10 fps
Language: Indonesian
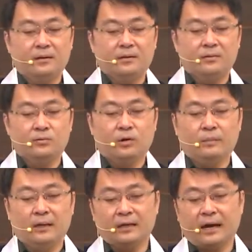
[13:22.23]
sudah
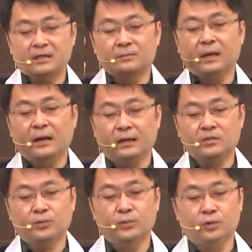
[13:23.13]
membaca ayat 9, ayat
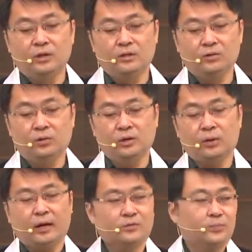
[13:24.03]
10 di situ.
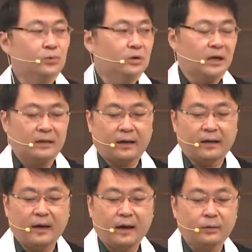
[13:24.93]
Itu ayat 10
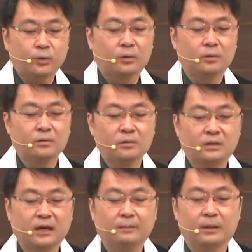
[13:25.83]
dikatakan Harun
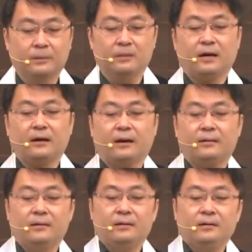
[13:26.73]
sedang berbicara
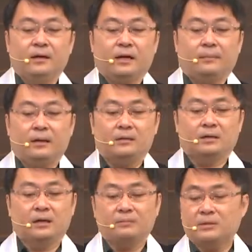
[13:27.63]
kepada
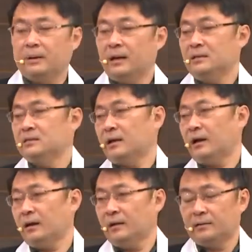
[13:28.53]
segenap jemaah
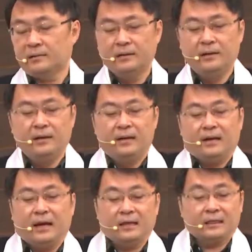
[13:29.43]
Israel.
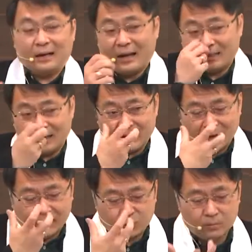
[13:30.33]
Lagi tengah-tengah
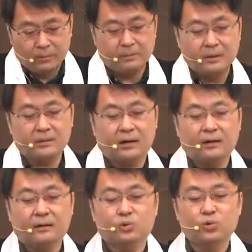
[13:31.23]
Harun
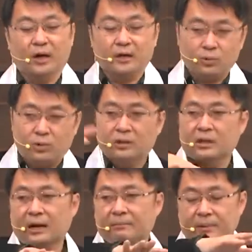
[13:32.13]
berbicara. Tuhan itu
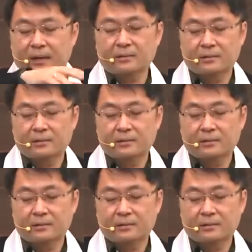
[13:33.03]
interrupt ya.